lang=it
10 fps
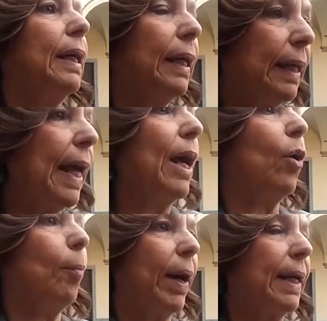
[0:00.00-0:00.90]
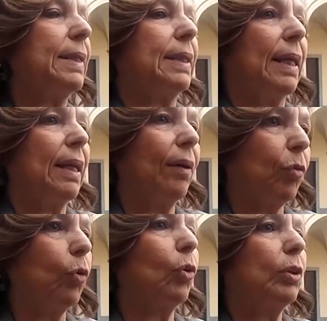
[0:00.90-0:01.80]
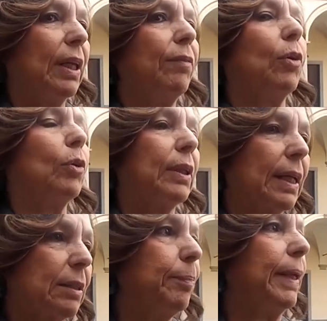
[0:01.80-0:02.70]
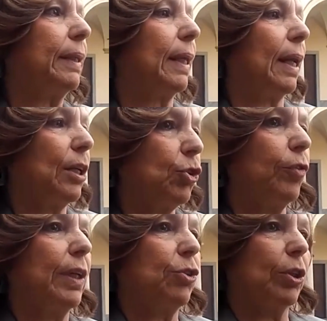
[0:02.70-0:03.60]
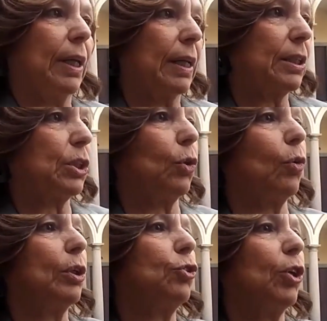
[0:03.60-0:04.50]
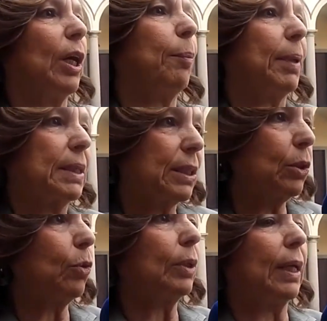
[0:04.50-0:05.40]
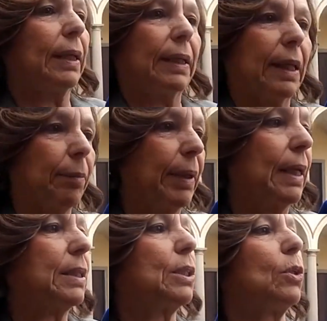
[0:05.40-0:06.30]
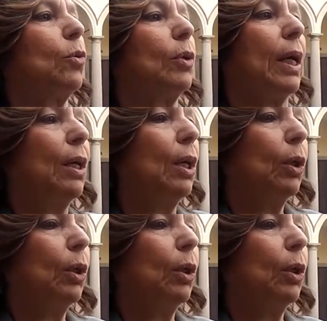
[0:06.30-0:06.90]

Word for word: i neo maestri del lavoro devono trasmettere alle giovani generazioni, cioè la passione, la determinazione,